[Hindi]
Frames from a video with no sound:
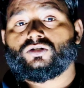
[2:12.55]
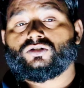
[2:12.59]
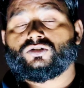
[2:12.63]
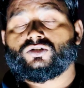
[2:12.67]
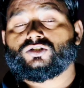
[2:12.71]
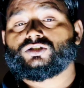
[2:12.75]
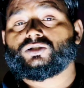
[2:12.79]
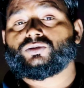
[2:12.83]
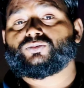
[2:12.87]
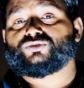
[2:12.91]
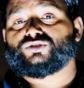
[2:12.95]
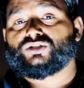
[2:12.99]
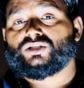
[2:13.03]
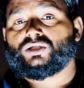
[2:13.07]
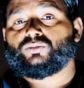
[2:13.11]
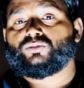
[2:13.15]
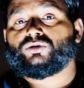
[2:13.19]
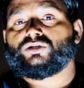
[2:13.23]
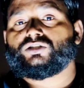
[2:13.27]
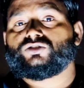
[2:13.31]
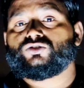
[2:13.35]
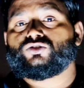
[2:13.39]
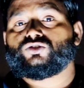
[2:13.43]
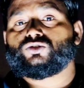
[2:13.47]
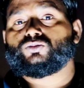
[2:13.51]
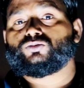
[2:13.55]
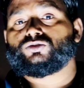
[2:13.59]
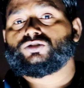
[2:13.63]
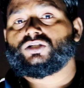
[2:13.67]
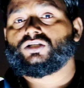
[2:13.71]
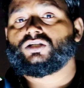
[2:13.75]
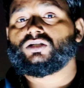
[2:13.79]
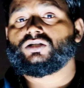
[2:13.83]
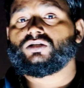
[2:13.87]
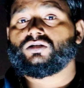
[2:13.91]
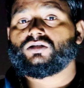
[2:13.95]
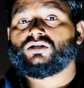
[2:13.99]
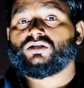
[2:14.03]
तो सब्सक्राइब माई यूट्यूब
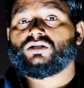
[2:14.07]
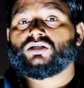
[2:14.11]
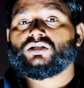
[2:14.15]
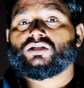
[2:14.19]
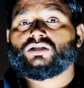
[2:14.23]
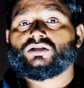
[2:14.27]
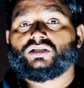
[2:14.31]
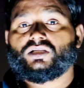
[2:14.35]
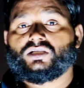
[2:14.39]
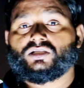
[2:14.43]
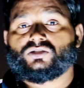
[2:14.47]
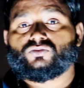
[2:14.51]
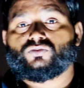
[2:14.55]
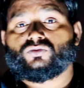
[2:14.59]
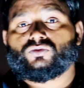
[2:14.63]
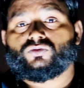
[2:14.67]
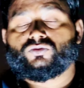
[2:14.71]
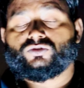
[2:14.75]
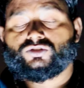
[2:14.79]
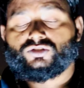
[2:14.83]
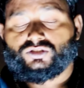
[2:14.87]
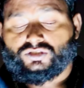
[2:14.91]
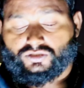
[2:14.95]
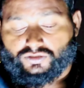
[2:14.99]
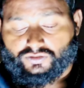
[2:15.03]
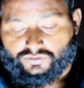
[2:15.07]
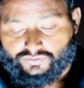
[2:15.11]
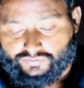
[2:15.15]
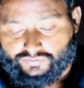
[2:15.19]
चैनल थैंक्स फॉर वॉचिंग